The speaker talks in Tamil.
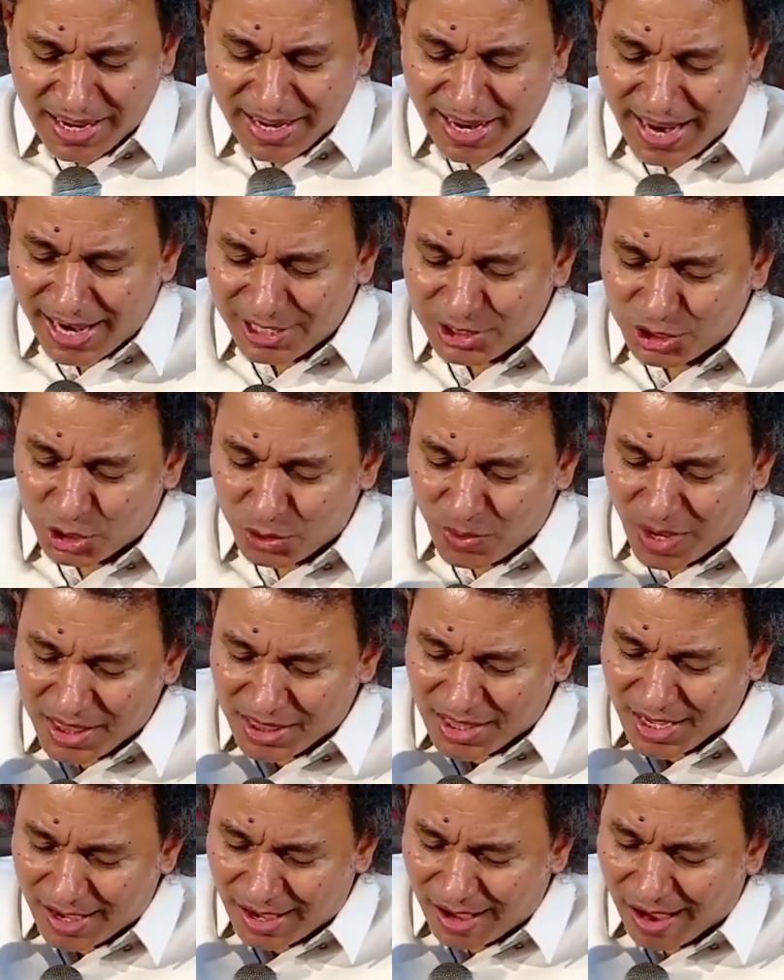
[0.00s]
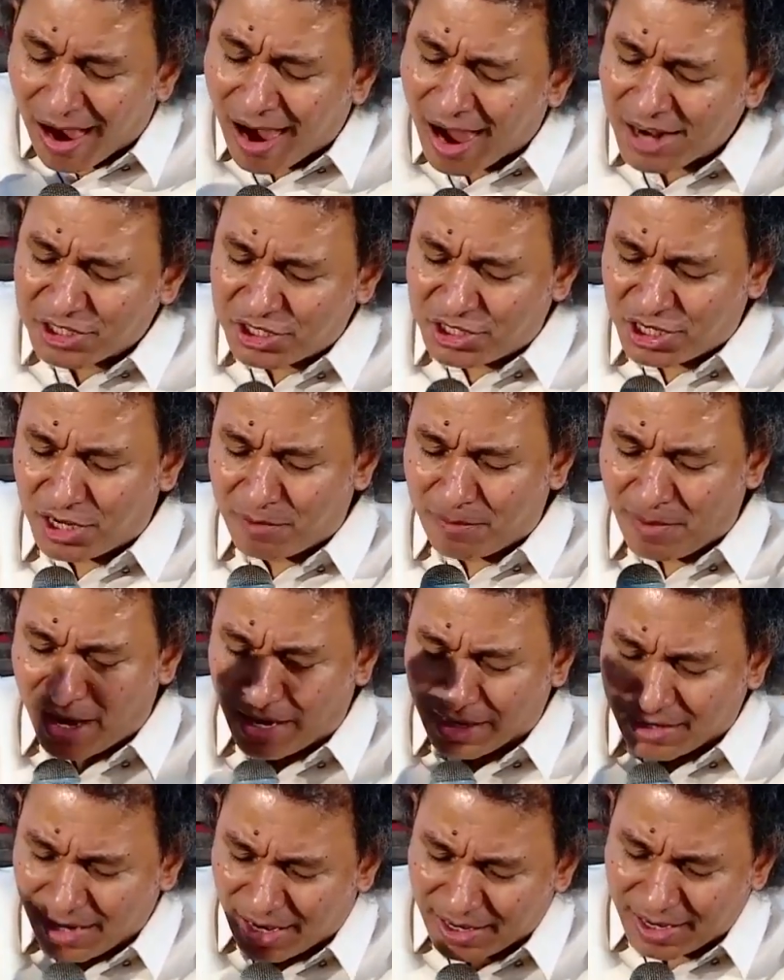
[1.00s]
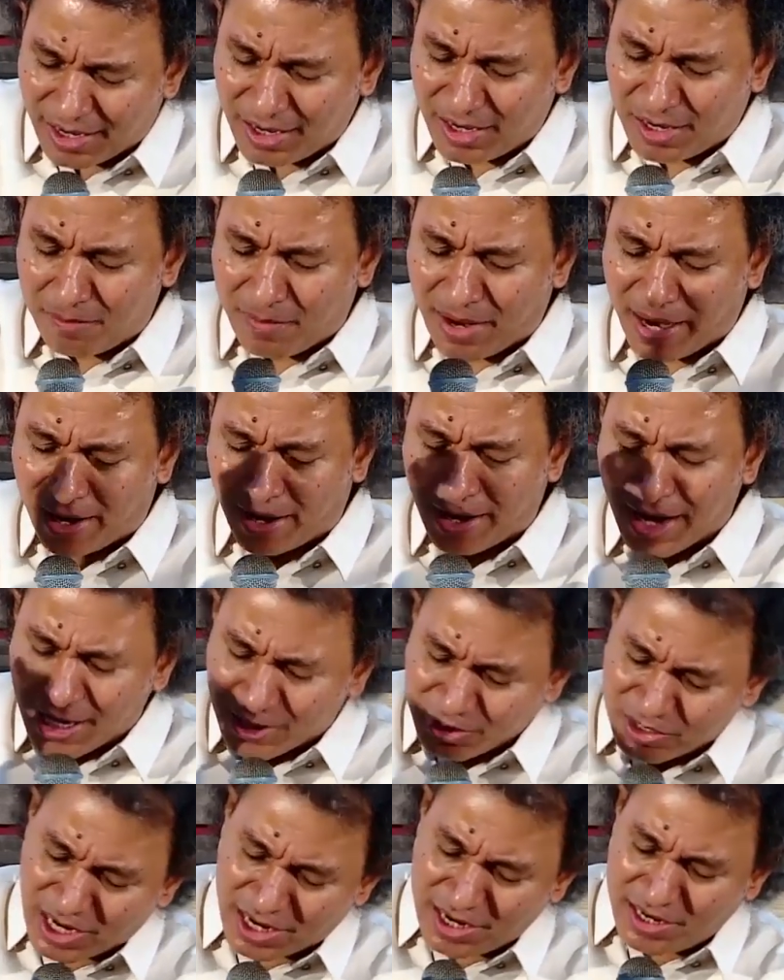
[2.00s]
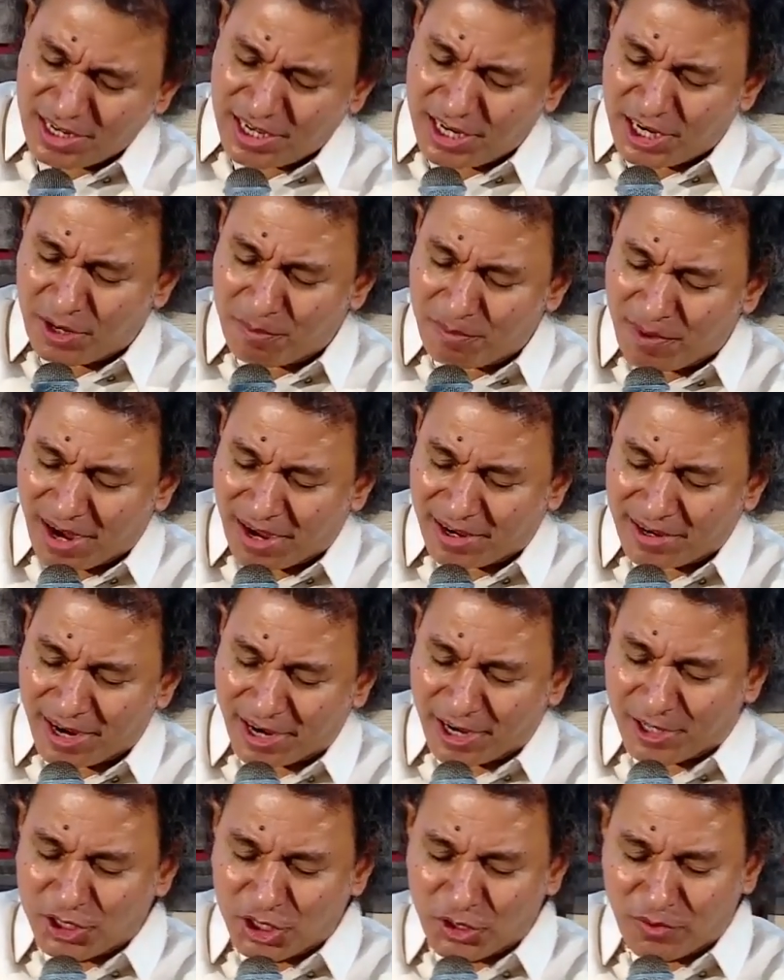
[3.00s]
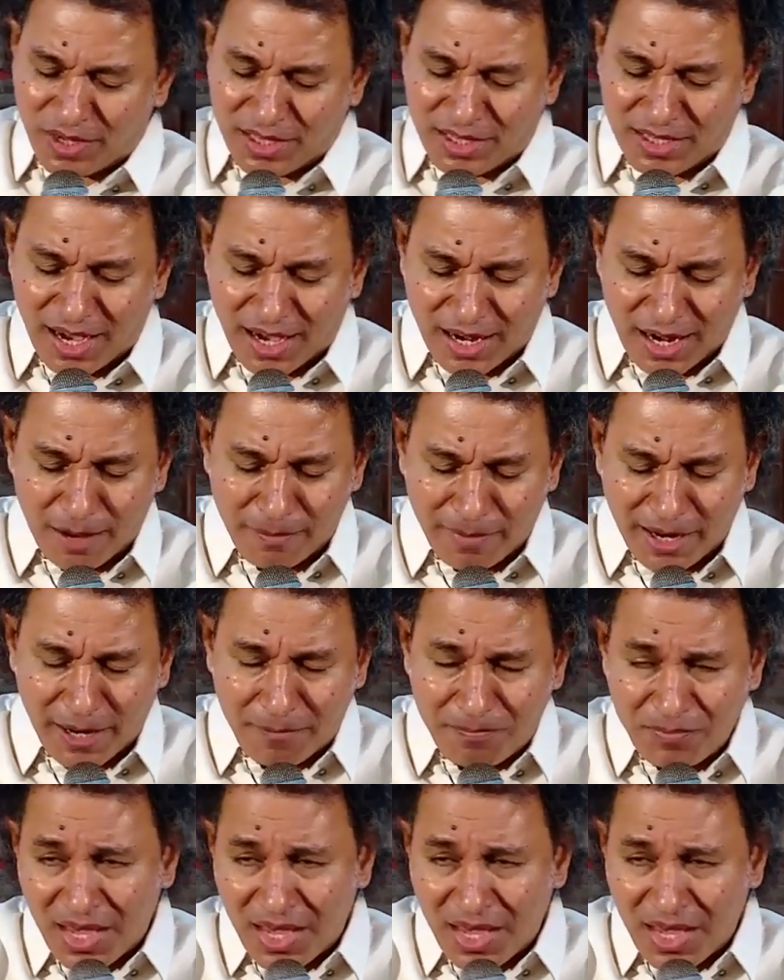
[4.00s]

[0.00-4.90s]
இயேசு அந்த ஆற்றின் மேல் கடலின் மேல் தண்ணீரின் மேல் நடந்து வந்தார் ஆமே